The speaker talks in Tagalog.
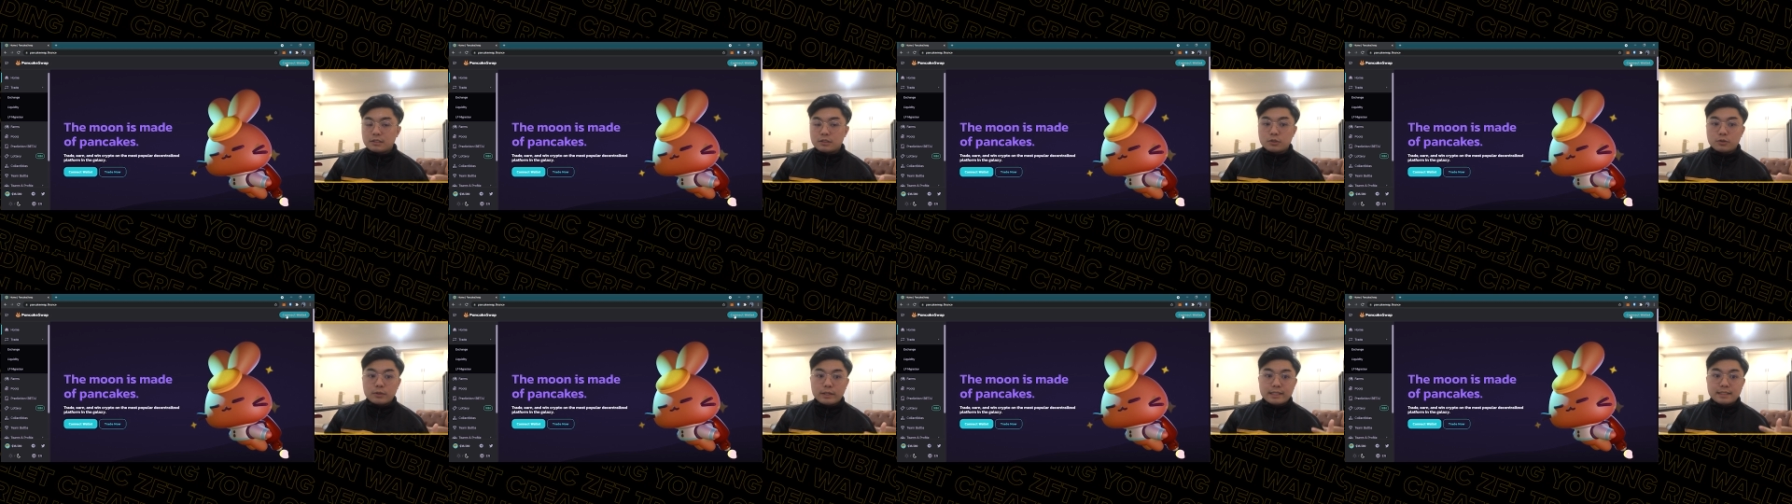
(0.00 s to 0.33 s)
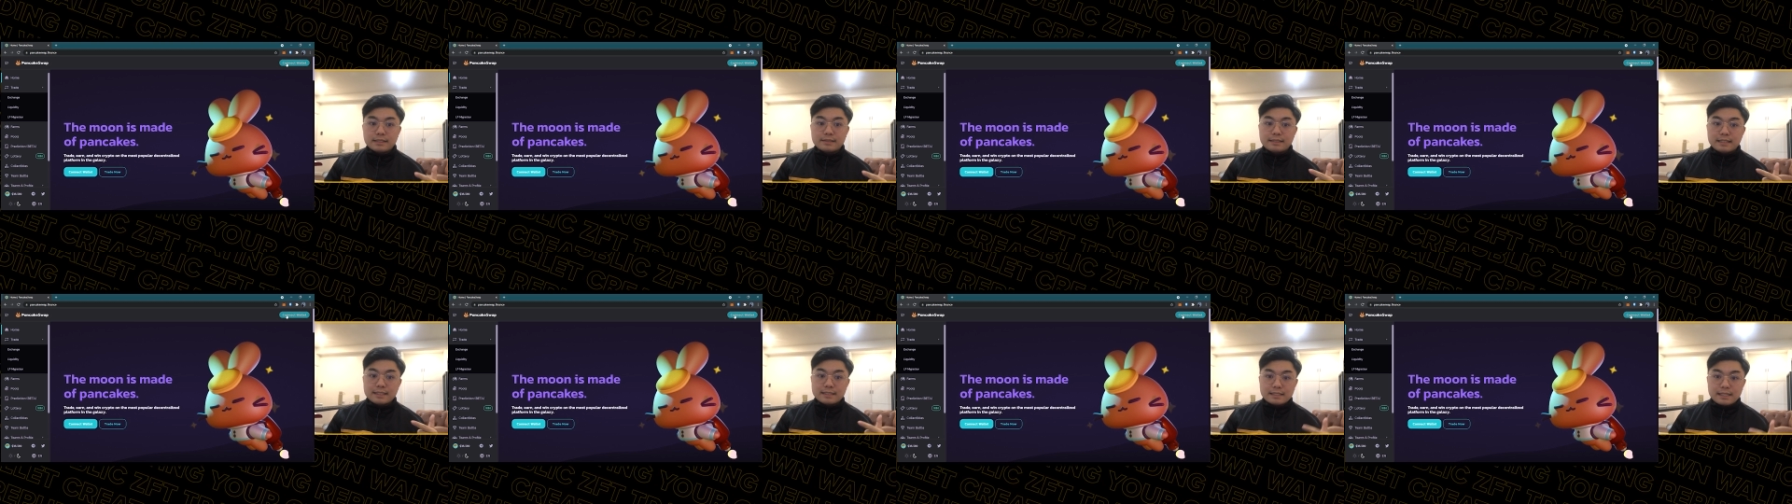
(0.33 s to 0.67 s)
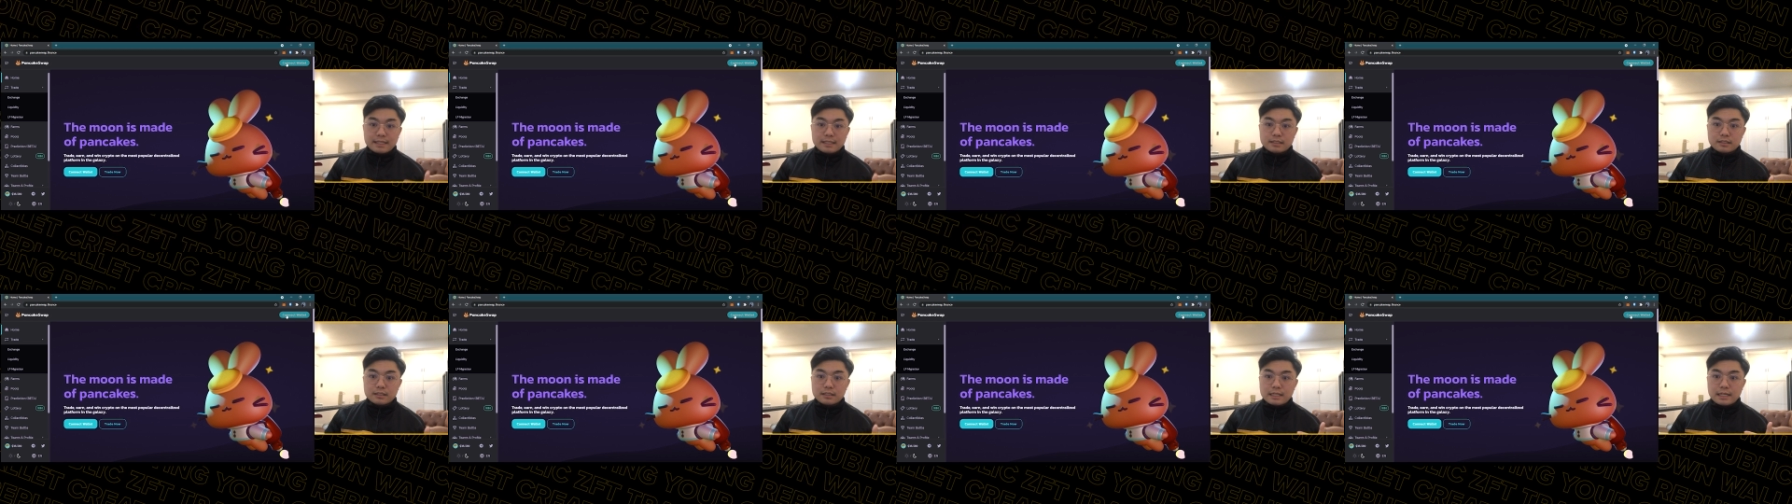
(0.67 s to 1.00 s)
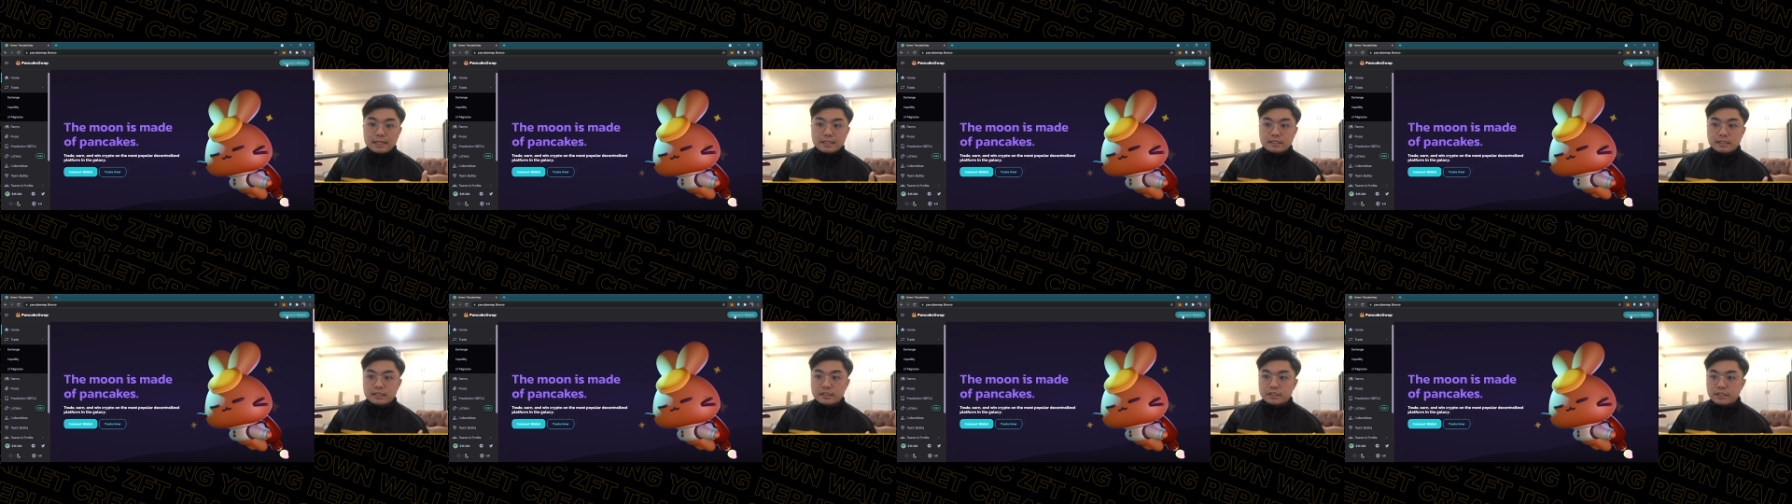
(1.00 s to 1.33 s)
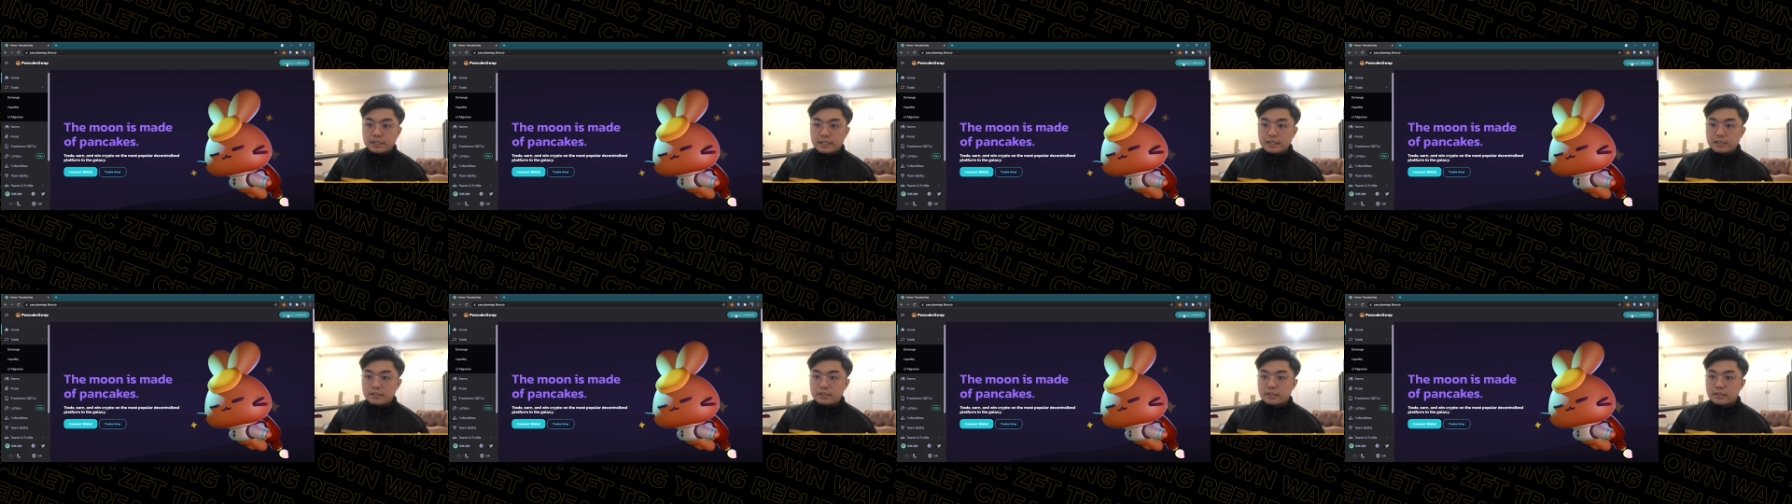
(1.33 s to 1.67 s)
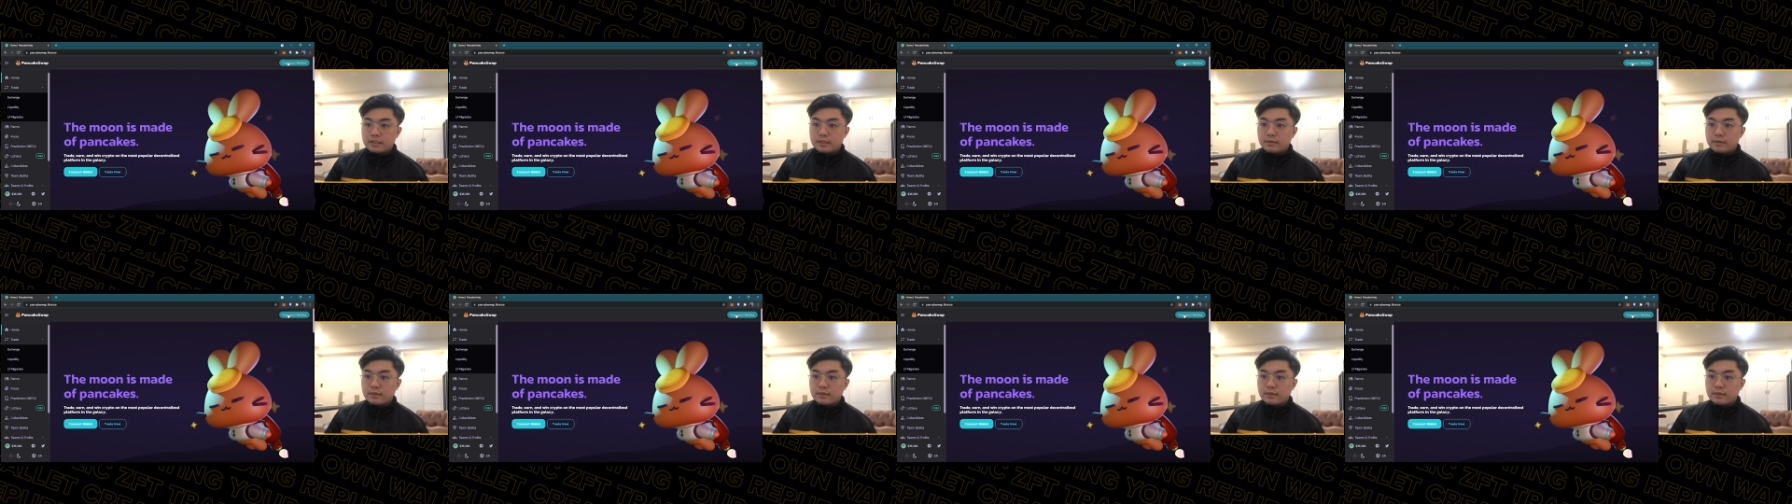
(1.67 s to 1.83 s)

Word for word: to a decentralized exchange.